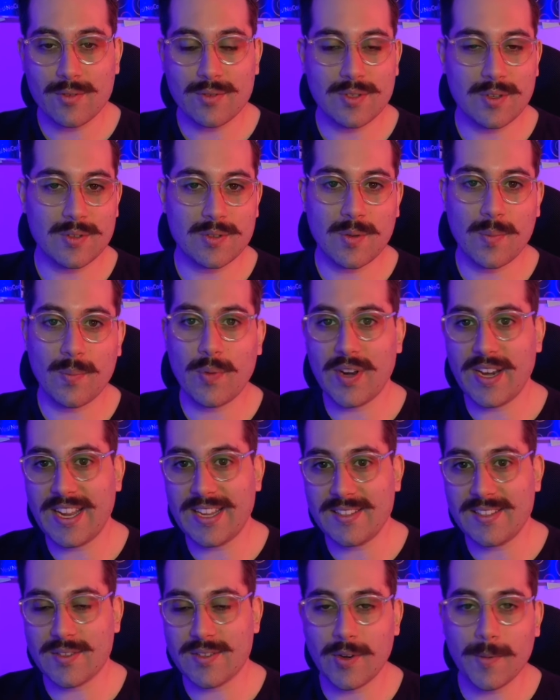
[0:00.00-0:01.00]
os seus
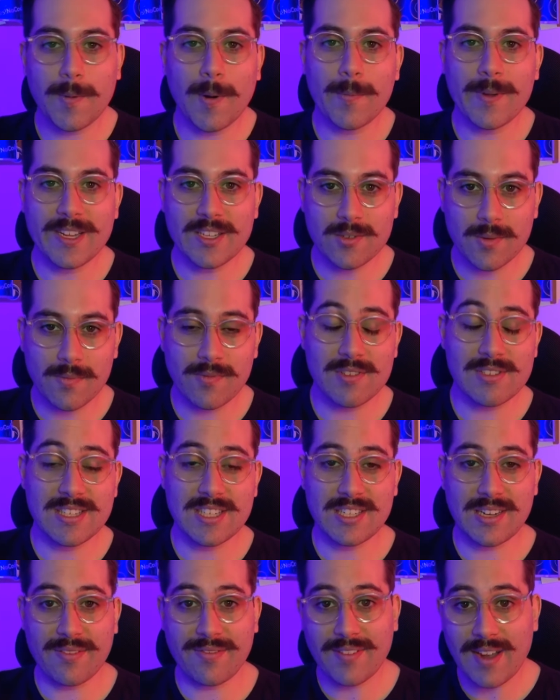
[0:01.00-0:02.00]
componentes normalmente como
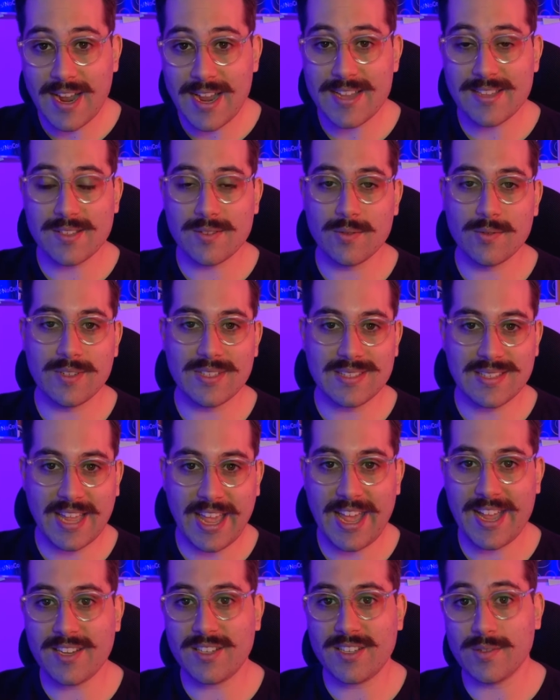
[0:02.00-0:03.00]
você já faz no
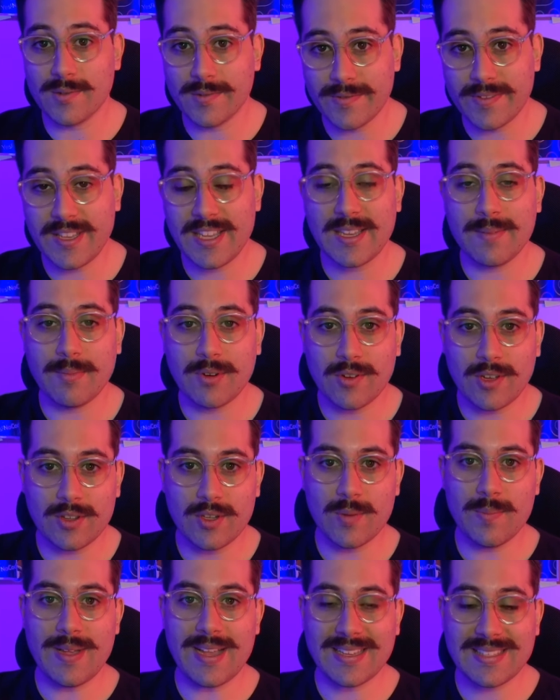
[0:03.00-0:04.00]
Sketch, no Figma, no
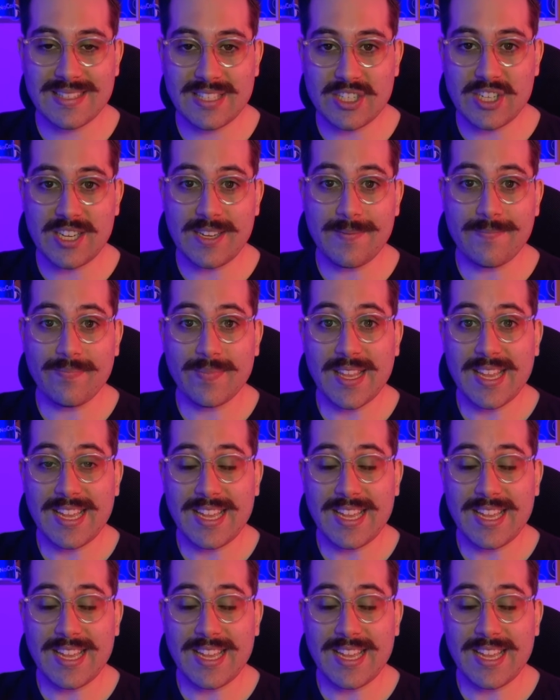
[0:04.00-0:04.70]
Adobe XD